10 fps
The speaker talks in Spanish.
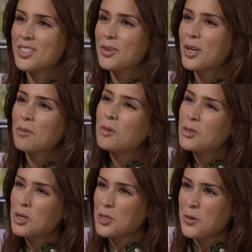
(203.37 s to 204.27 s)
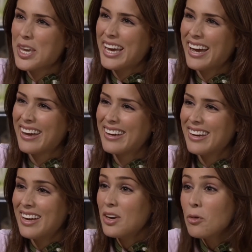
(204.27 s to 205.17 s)
yo quiero mucho a su hija.
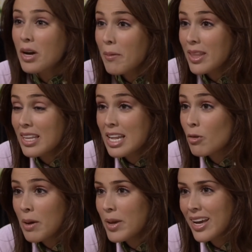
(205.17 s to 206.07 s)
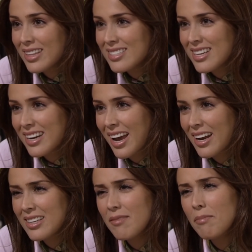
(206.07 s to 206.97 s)
Nunca había tenido una amiga tan
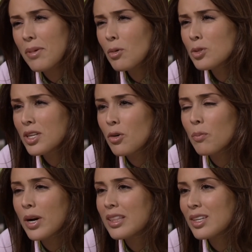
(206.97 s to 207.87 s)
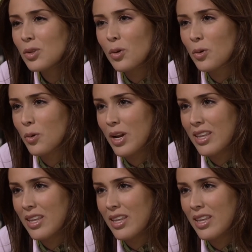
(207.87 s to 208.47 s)
cercana y me gusta compartir todo con